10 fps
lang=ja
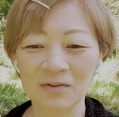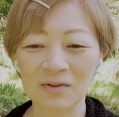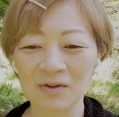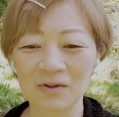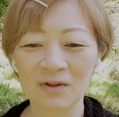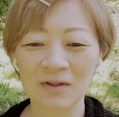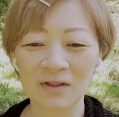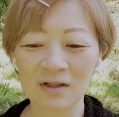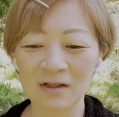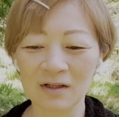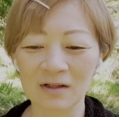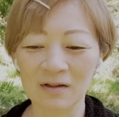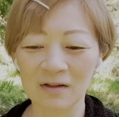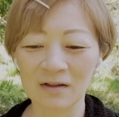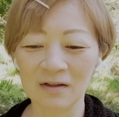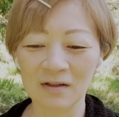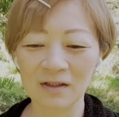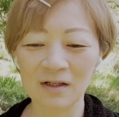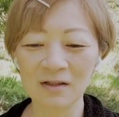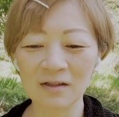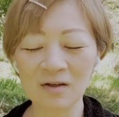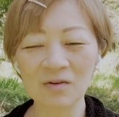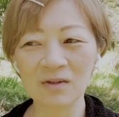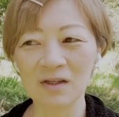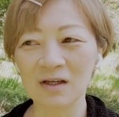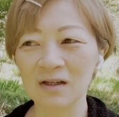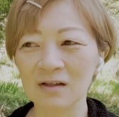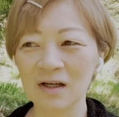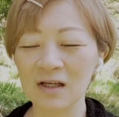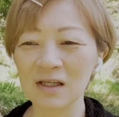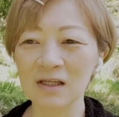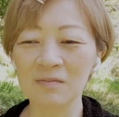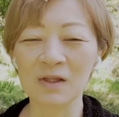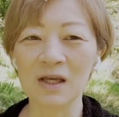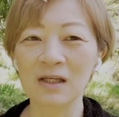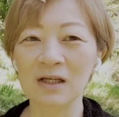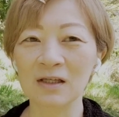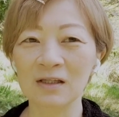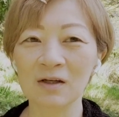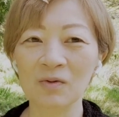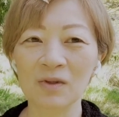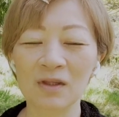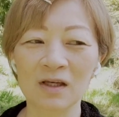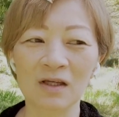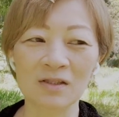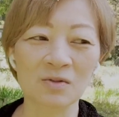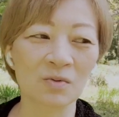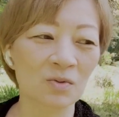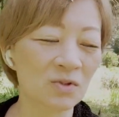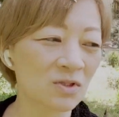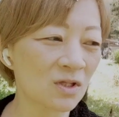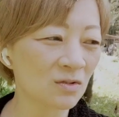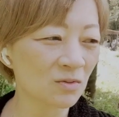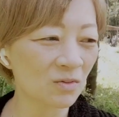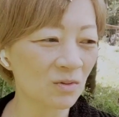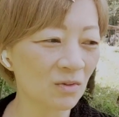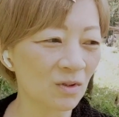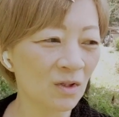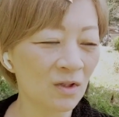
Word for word: す。なんか開き直っていい意味で開き直って仕事してると